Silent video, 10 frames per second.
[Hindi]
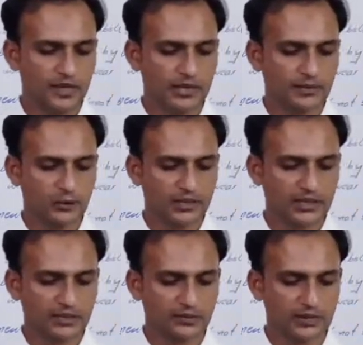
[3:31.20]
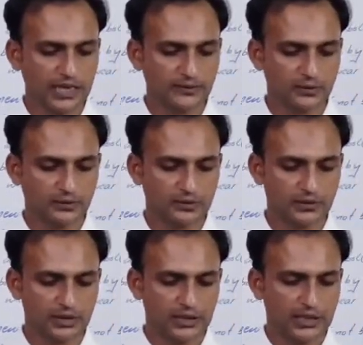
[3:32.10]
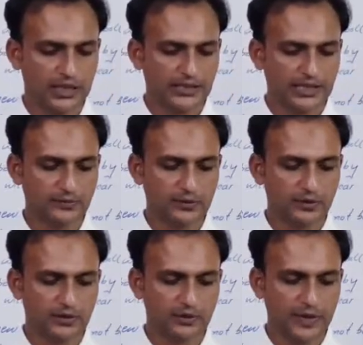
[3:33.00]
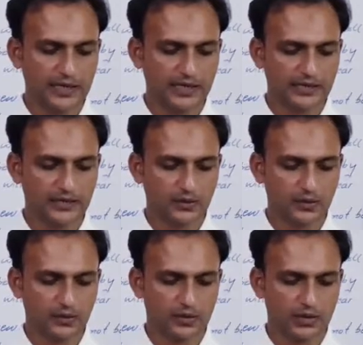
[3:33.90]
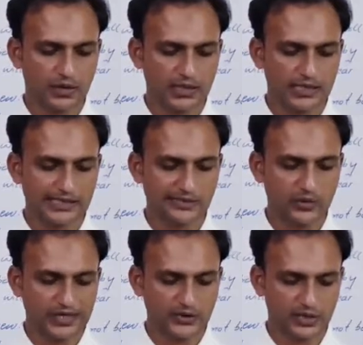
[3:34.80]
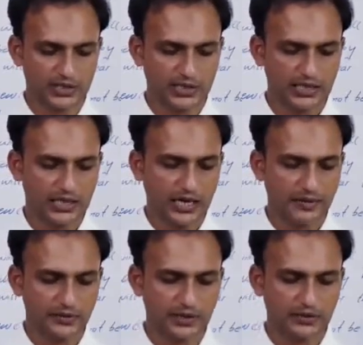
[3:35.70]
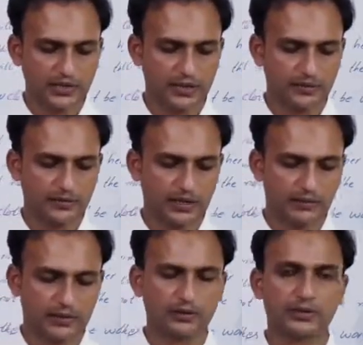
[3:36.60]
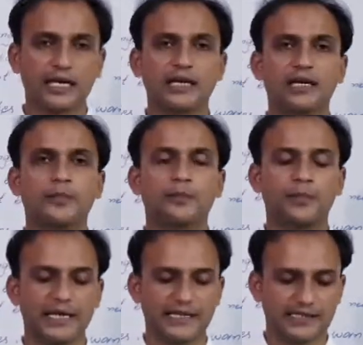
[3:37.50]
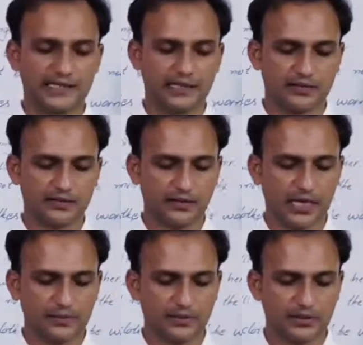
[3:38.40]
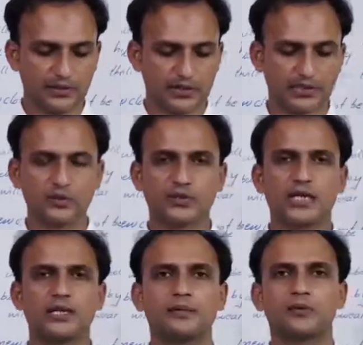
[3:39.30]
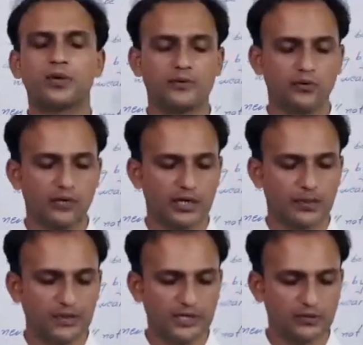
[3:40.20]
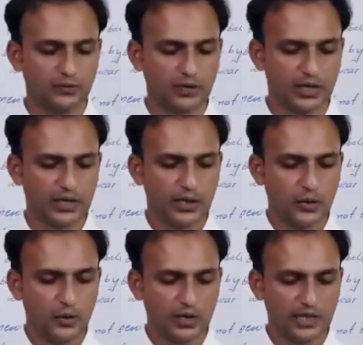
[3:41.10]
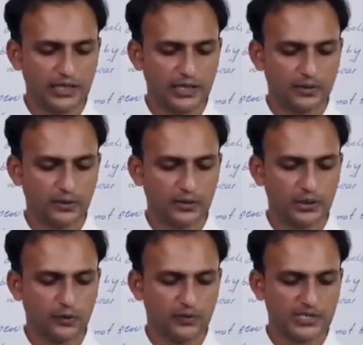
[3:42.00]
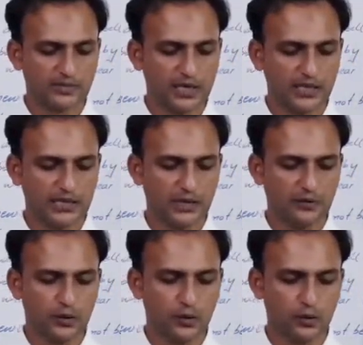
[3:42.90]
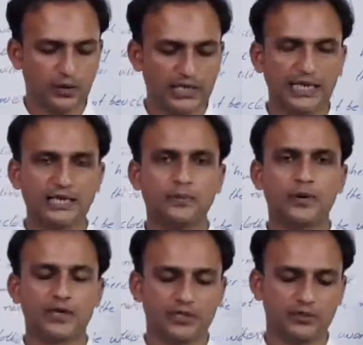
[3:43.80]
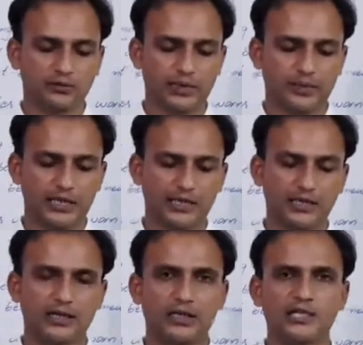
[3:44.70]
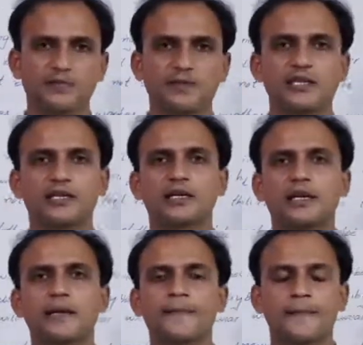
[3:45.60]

नंबर टू पे देखें स्टूडेंट एब्सोलूट द एब्सोलूट डिपेंडेंस ऑन ड्रग इज़ डेंजरस एब्सोल्यूट का मुकम्मल होता है कंप्लीट ठीक है सर एब्सोल्यूट का जो सैनम होगा वो कंप्लीट हुआ होगा यहाँ पे उन्होंने दिए हुए हैं स्मॉल दिया हुआ ओनली एंड पार्शियल तो आपने किस पे टिक करना है